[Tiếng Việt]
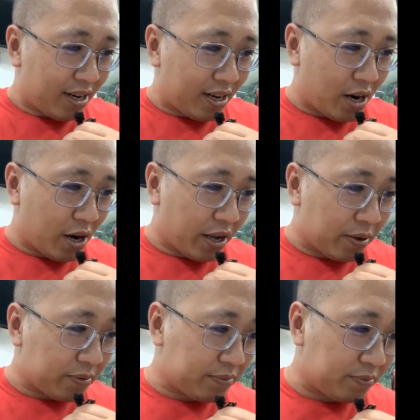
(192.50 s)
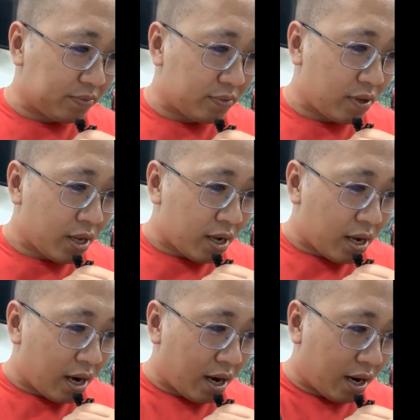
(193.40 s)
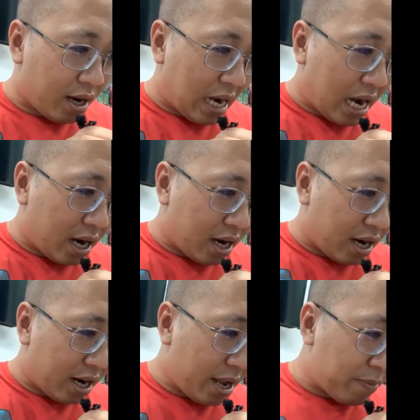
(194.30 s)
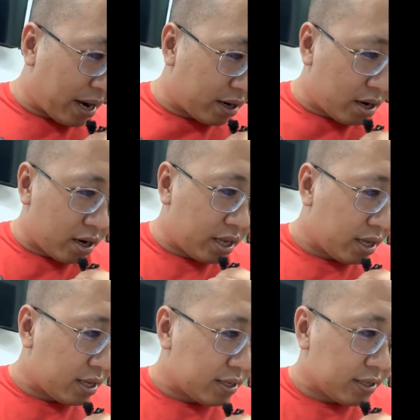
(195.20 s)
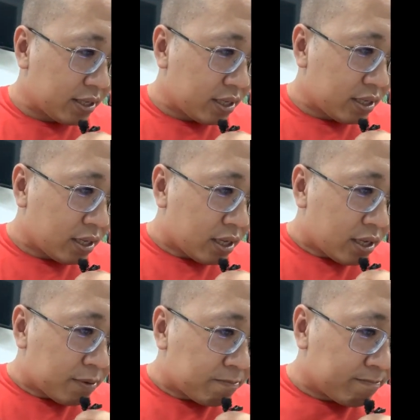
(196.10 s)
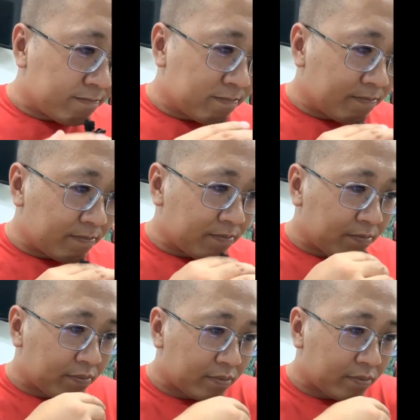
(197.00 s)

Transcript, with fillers: rồi à, ở đây bạn có nói um,